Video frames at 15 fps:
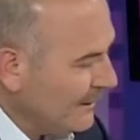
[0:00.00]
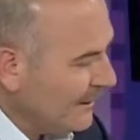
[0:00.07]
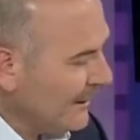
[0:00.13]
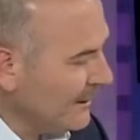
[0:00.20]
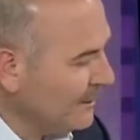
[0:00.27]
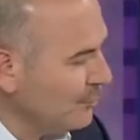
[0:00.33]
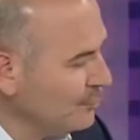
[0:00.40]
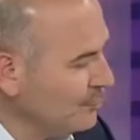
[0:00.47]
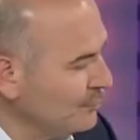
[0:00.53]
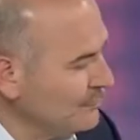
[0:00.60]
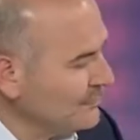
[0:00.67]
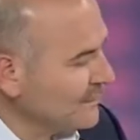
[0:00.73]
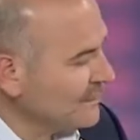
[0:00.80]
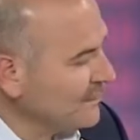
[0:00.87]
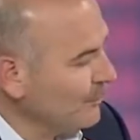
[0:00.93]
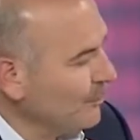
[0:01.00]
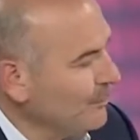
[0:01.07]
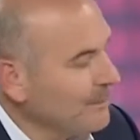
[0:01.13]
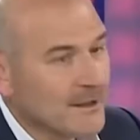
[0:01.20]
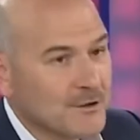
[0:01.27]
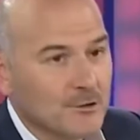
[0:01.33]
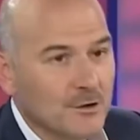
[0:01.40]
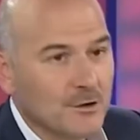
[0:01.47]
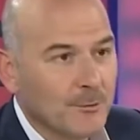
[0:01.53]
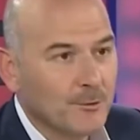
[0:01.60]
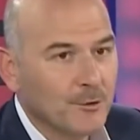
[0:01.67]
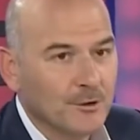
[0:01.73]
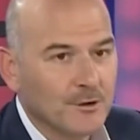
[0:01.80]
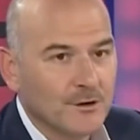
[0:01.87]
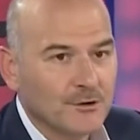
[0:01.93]
Hani diyorsunuz ya kim operasyon
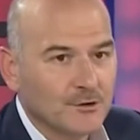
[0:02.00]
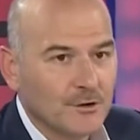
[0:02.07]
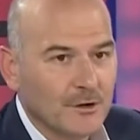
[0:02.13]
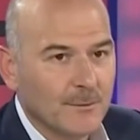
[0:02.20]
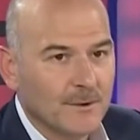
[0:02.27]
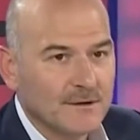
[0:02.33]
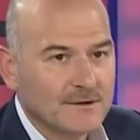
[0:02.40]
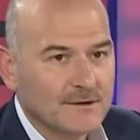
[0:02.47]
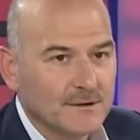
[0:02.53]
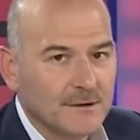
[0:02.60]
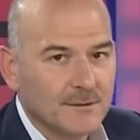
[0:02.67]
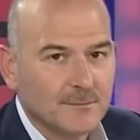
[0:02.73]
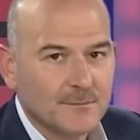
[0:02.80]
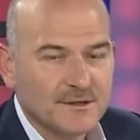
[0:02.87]
yapıyor diye şöyle baksınlar.